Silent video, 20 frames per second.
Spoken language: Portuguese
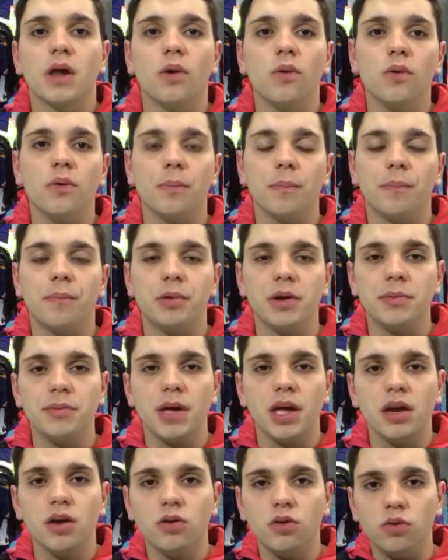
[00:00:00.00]
Então,
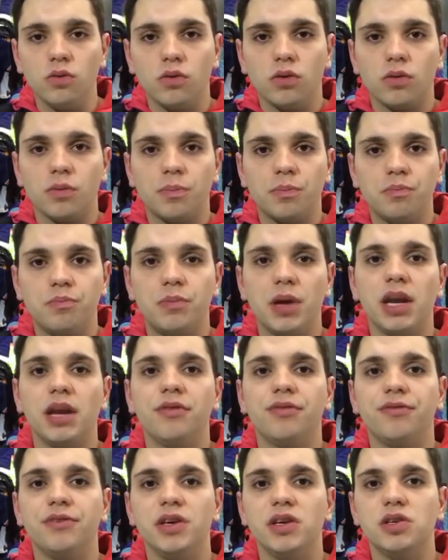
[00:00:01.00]
primeiro
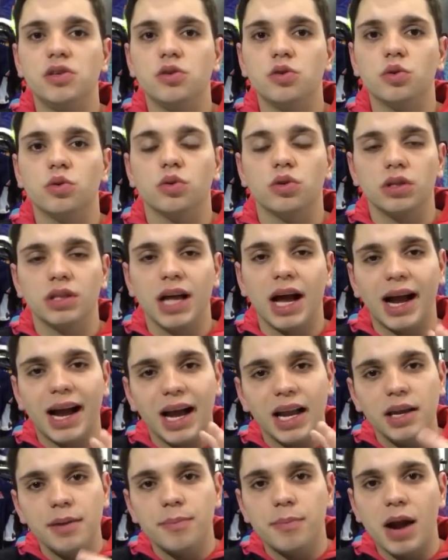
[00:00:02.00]
benefício
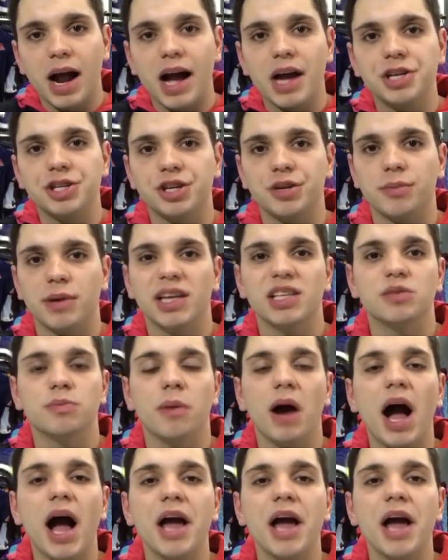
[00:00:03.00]
da calibragem mais